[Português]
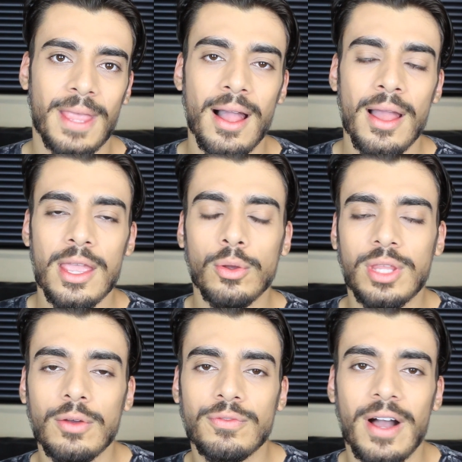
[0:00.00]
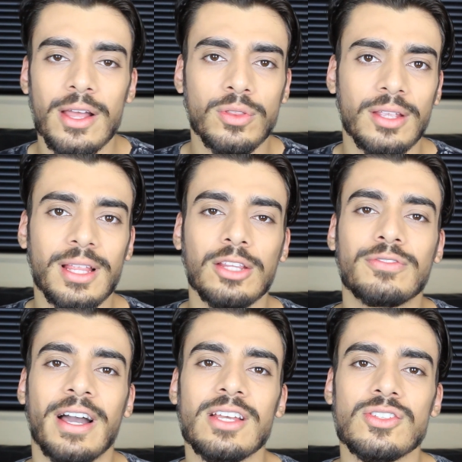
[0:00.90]
tá? Eu tenho, eu tenho dado
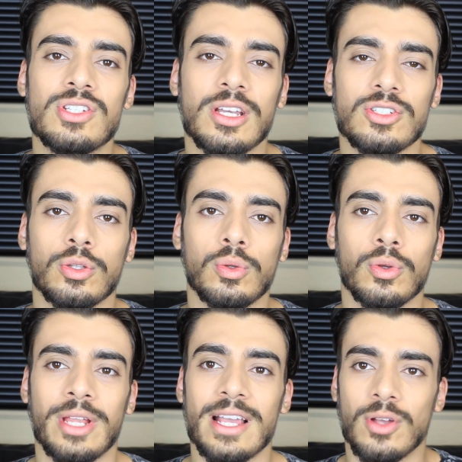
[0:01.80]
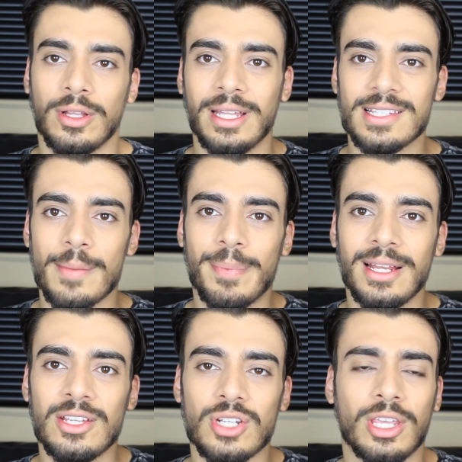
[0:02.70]
várias dicas de tutoriais, ó. Nessa
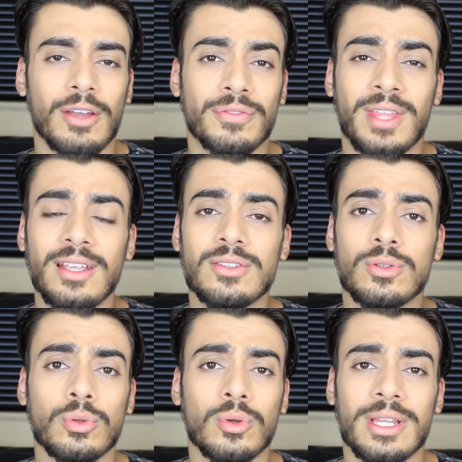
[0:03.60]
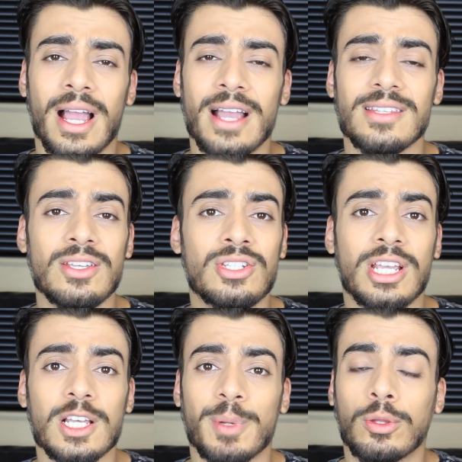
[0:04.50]
playlist aqui, ó, tem tutoriais e
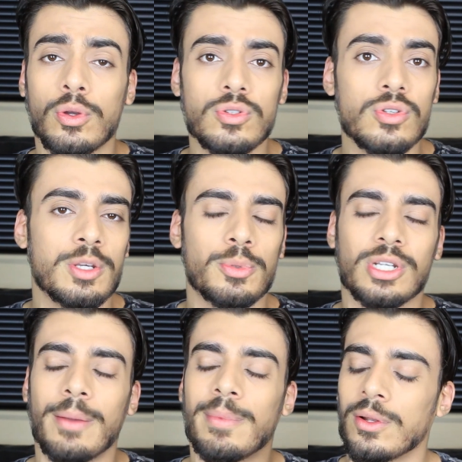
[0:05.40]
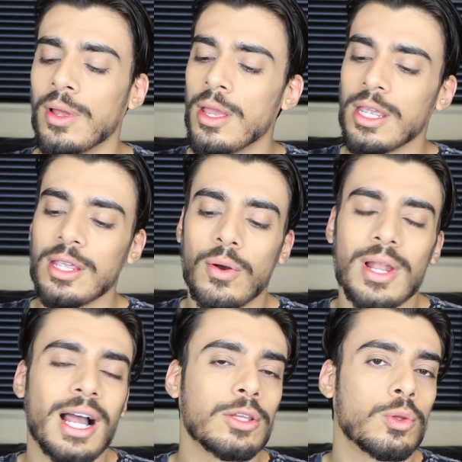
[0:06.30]
dicas para todos os tipos de cabelo.
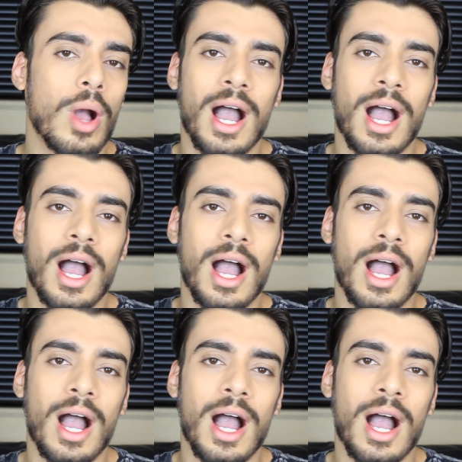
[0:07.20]
Enrolado,